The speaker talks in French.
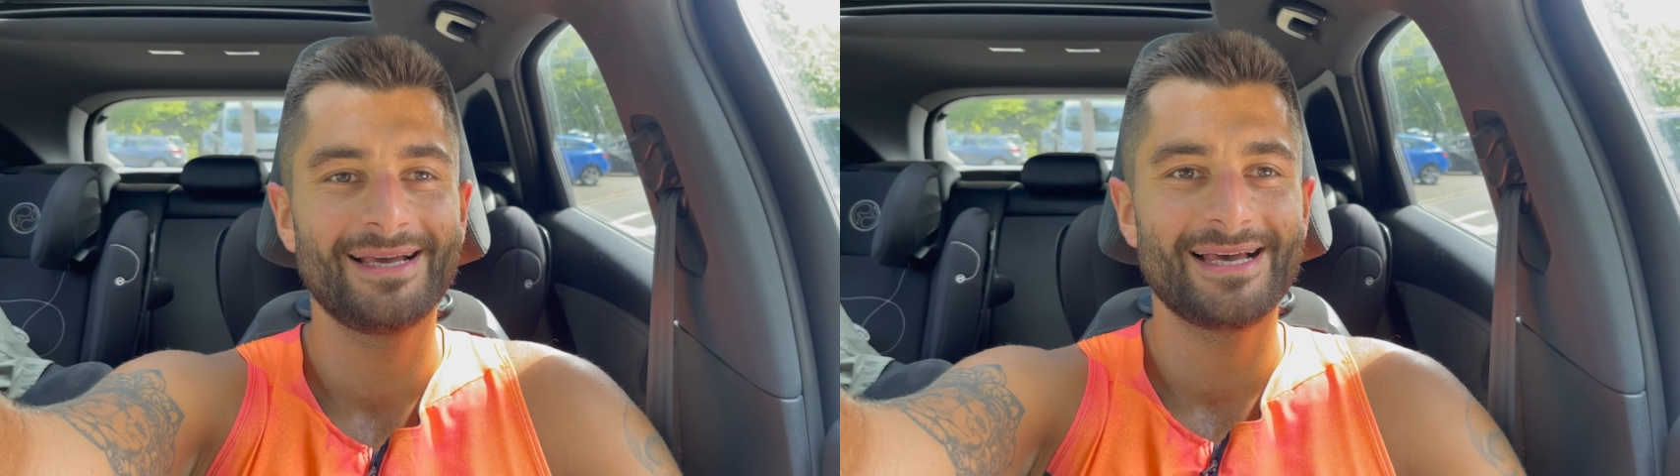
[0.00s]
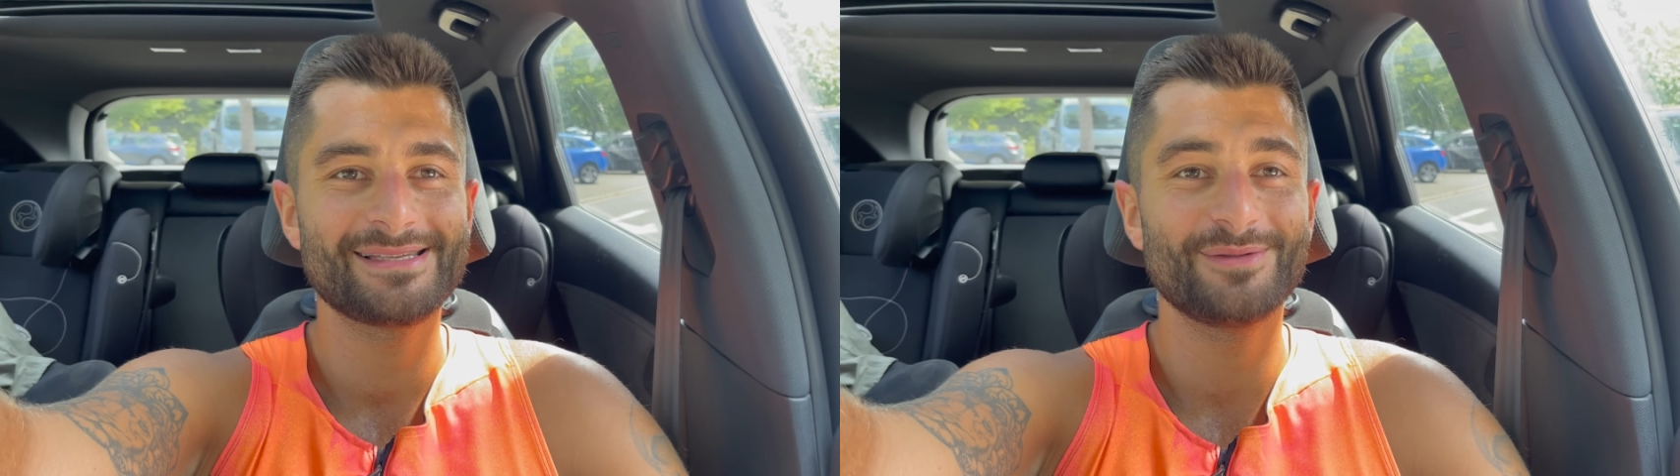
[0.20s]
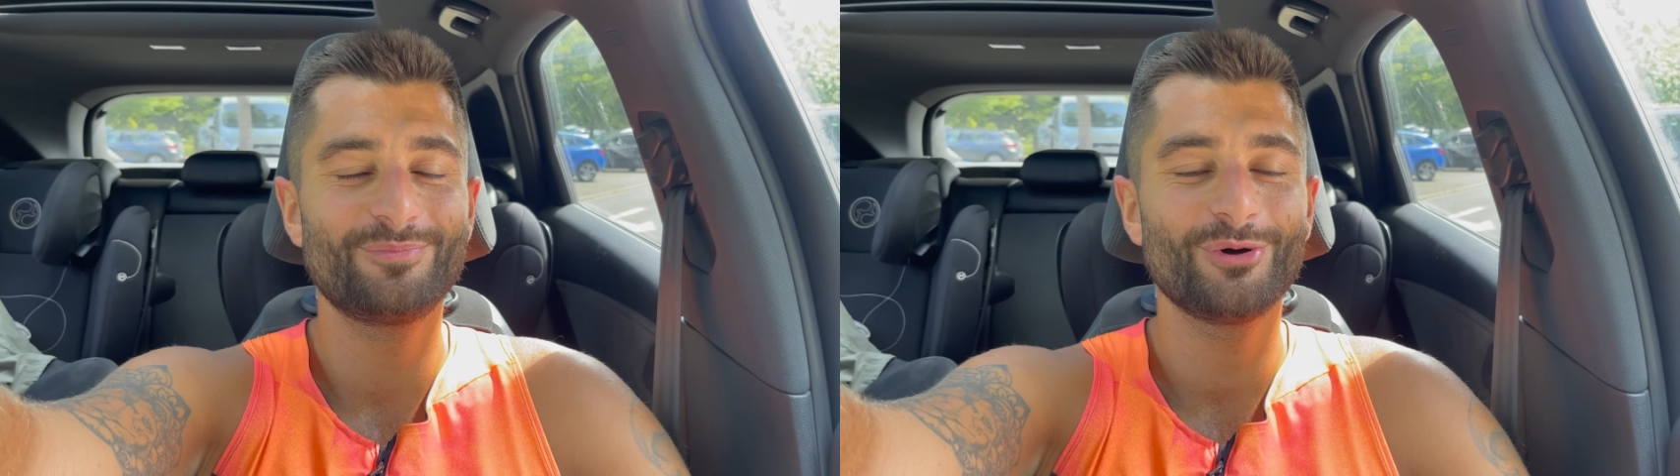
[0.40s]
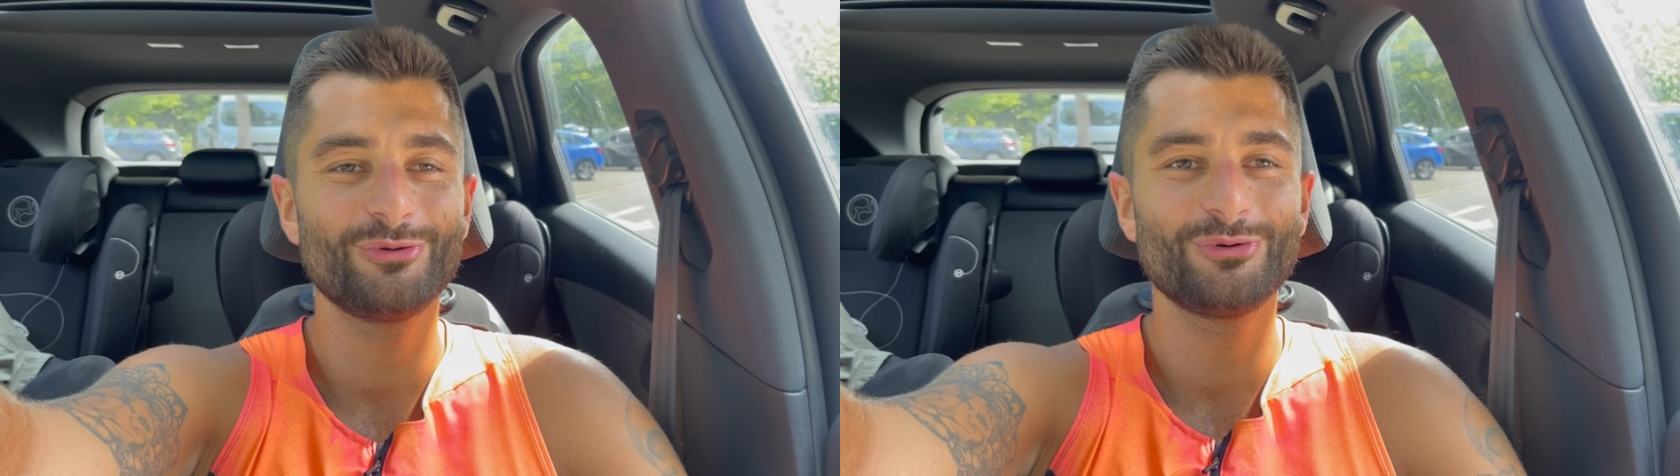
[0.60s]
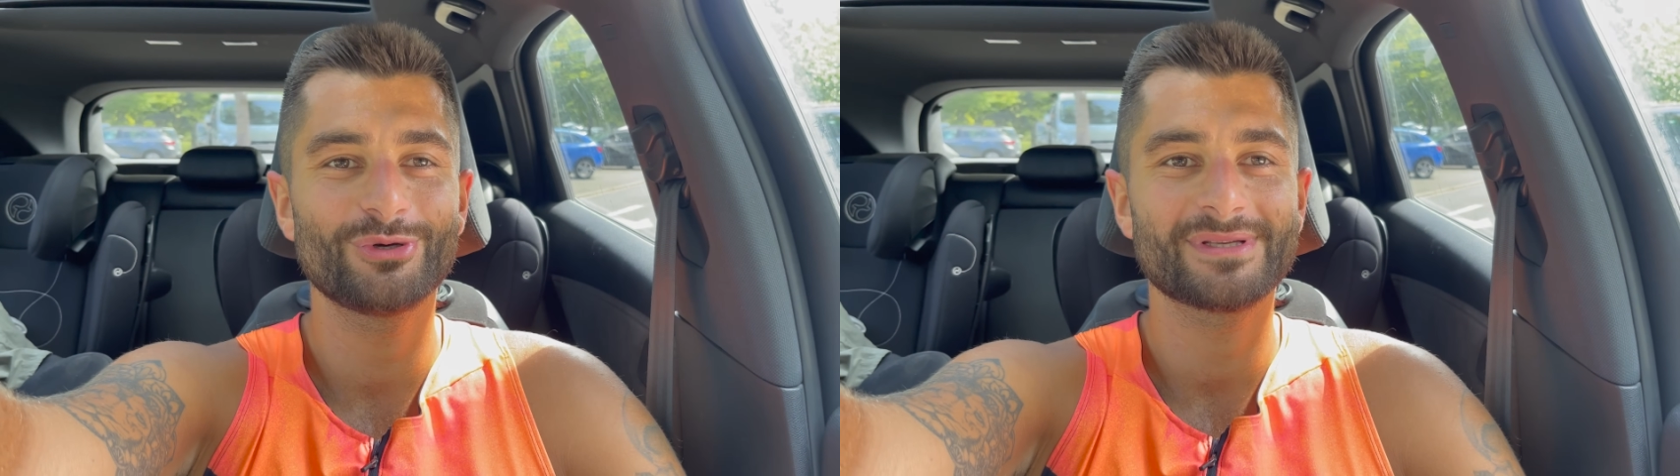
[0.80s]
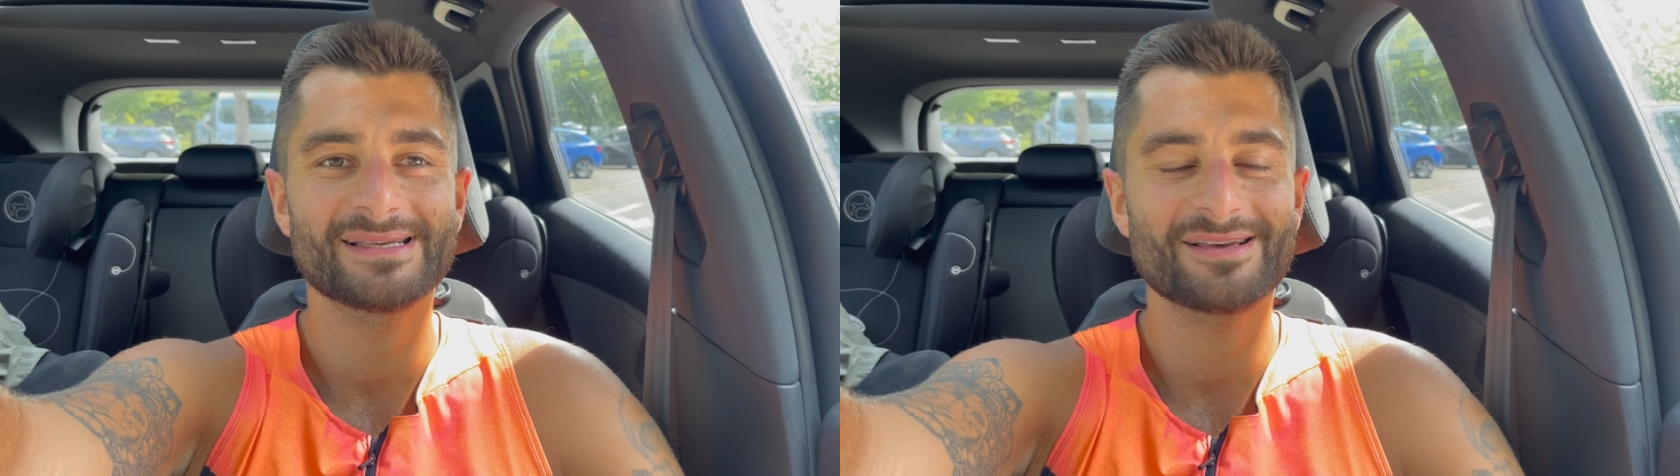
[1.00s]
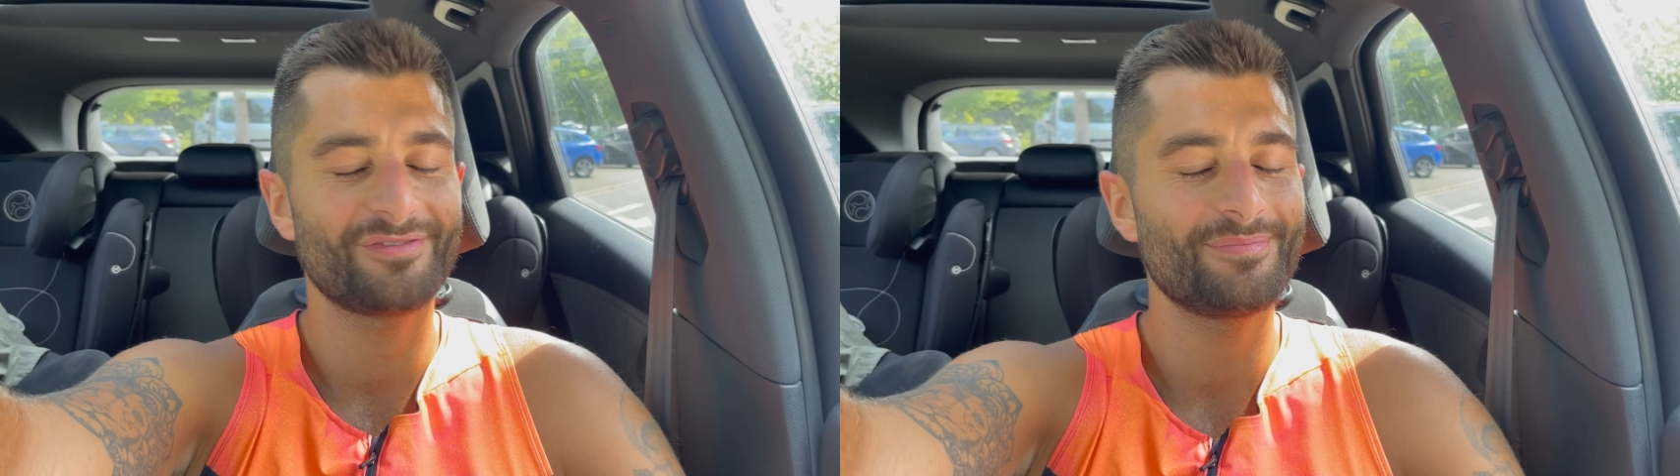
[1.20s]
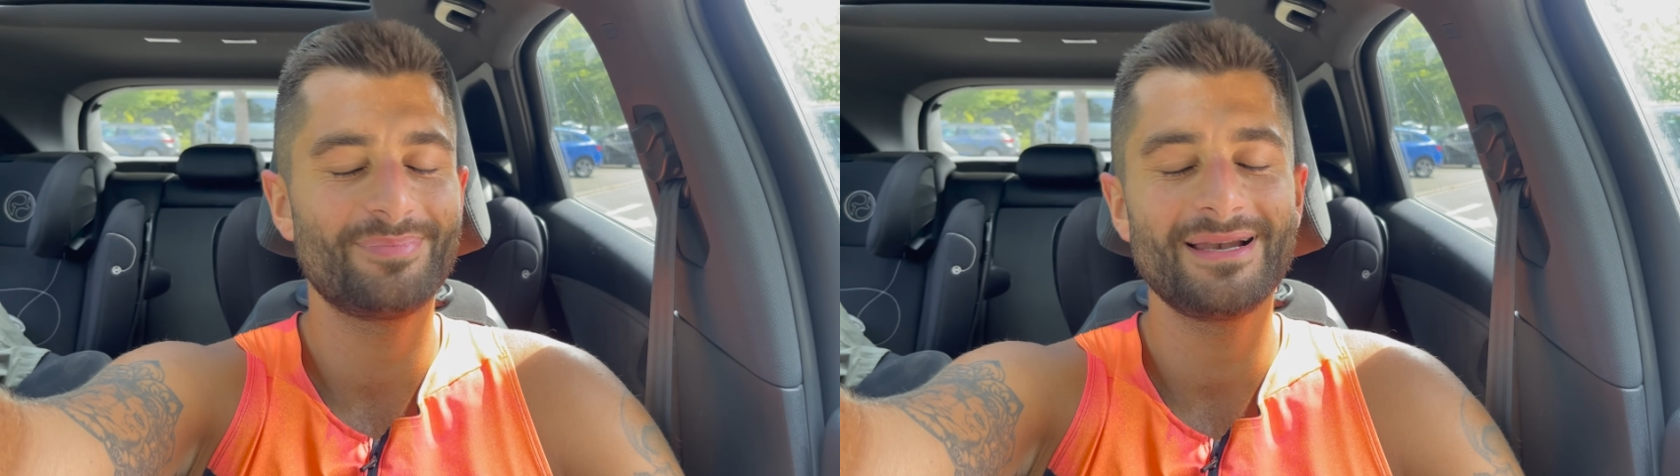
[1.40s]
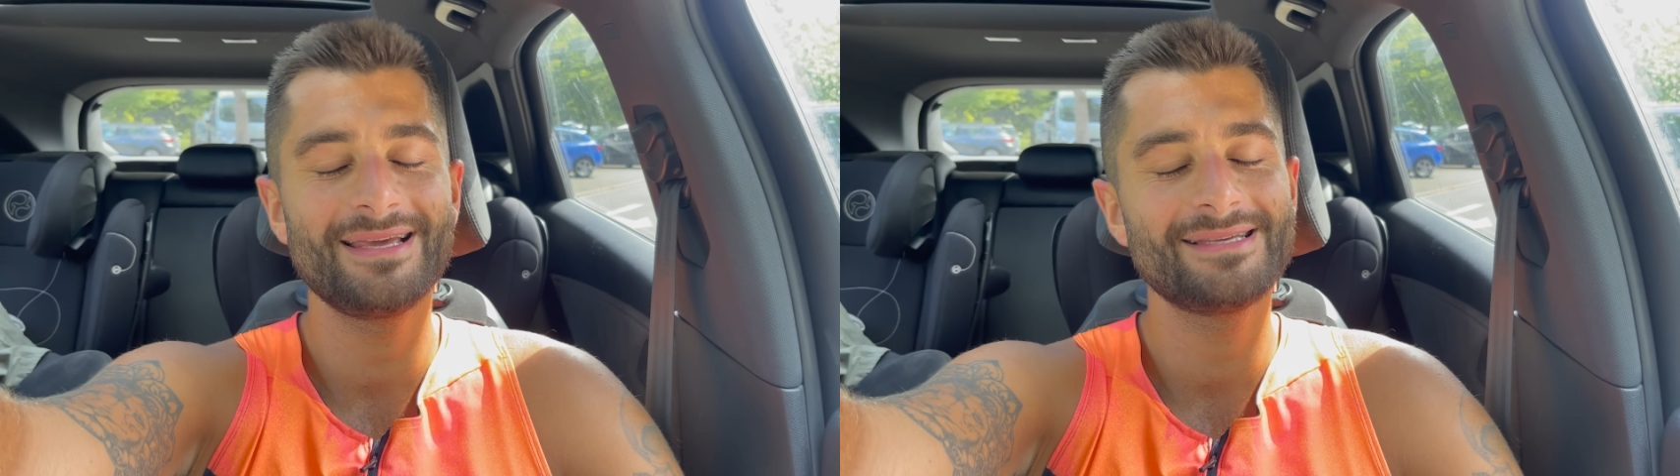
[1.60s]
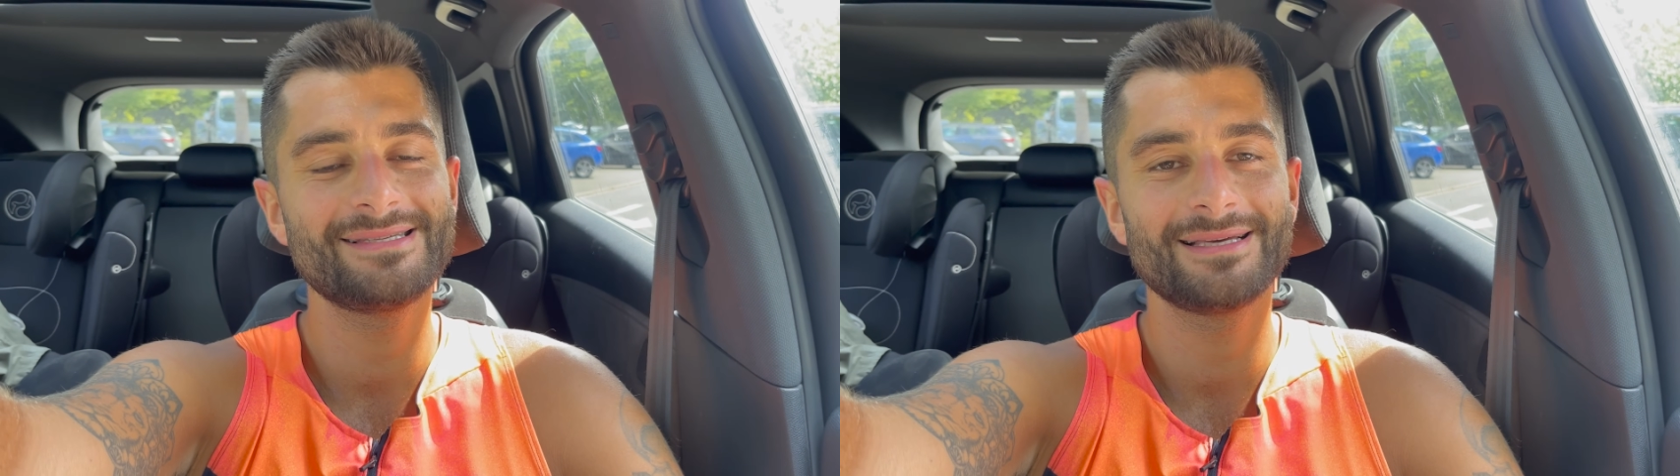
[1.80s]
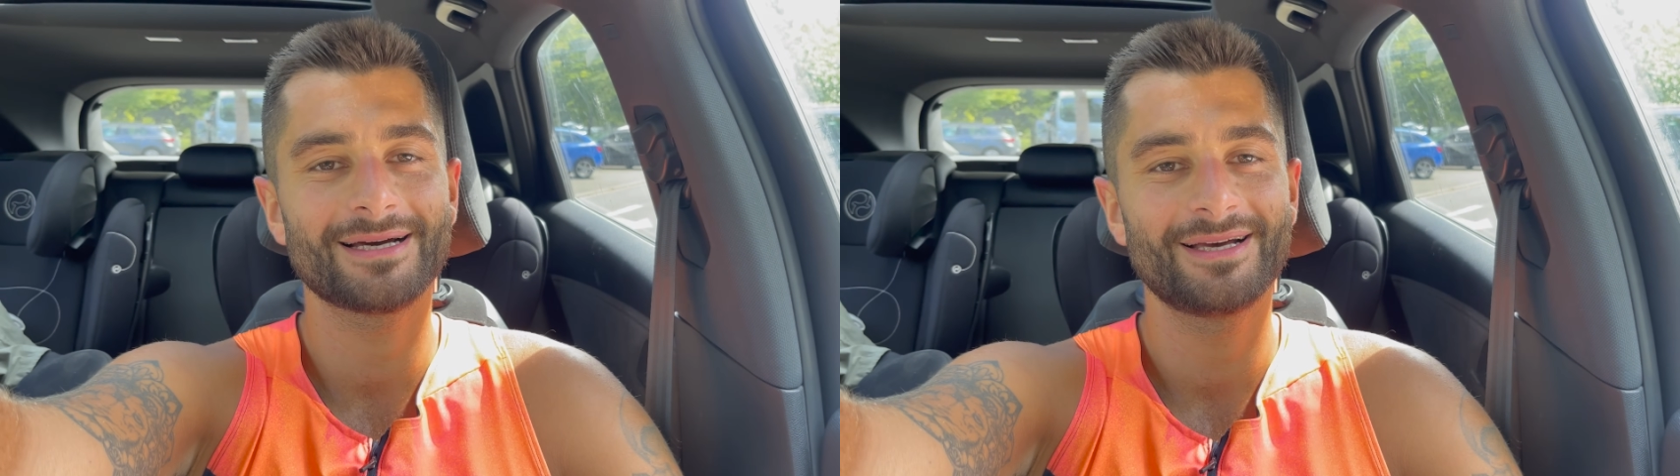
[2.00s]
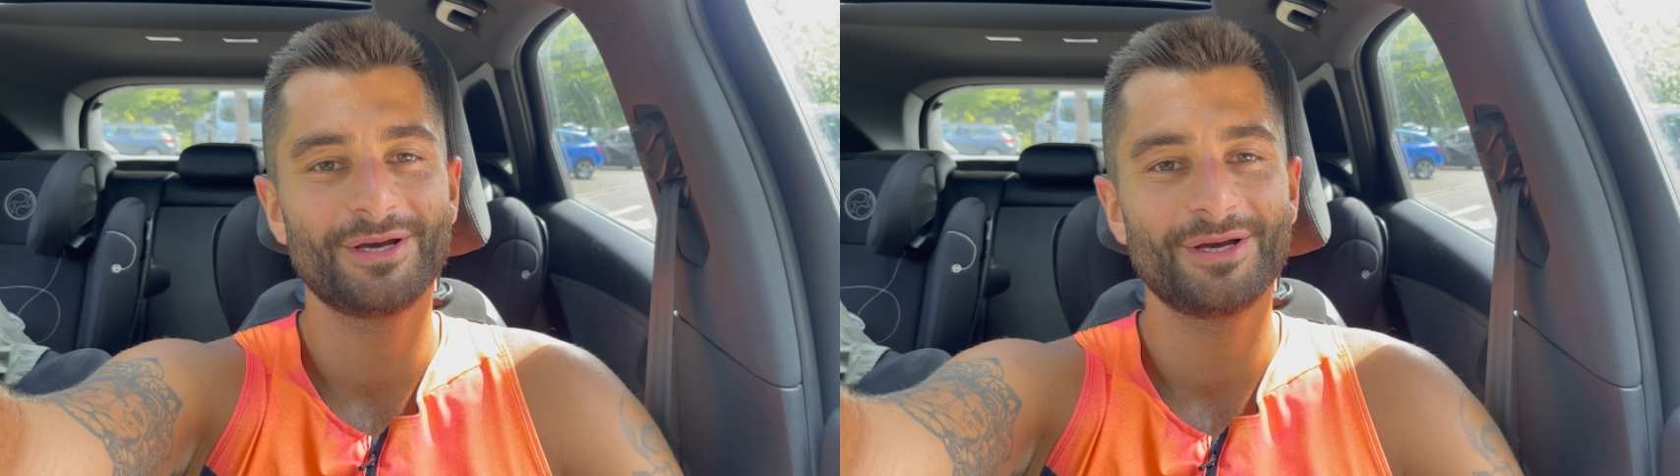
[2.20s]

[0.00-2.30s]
Eh, c'est de bonne augure, ça, ça fait plaisir.